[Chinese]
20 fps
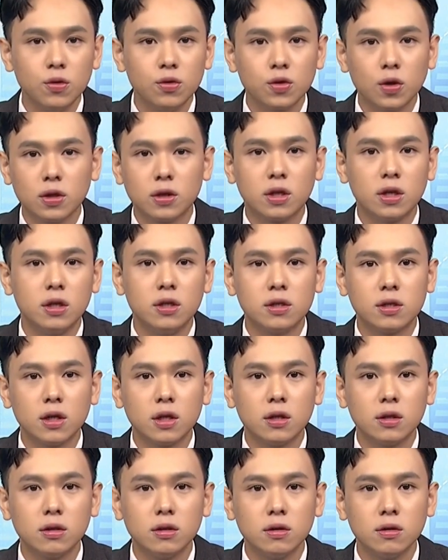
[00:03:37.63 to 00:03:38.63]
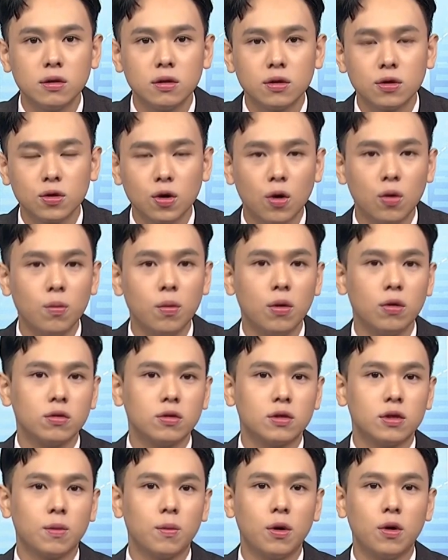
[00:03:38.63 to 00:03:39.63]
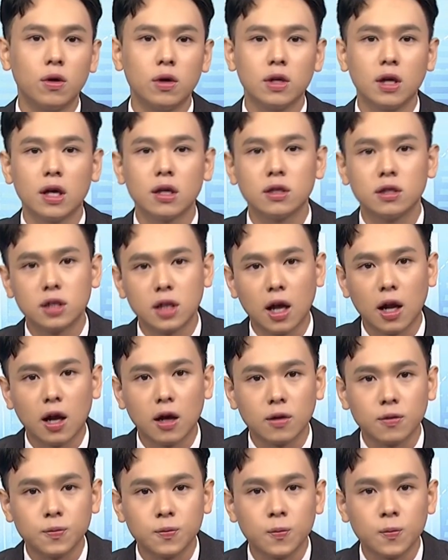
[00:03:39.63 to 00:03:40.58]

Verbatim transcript: 算提升，通膨怎么会压得下来？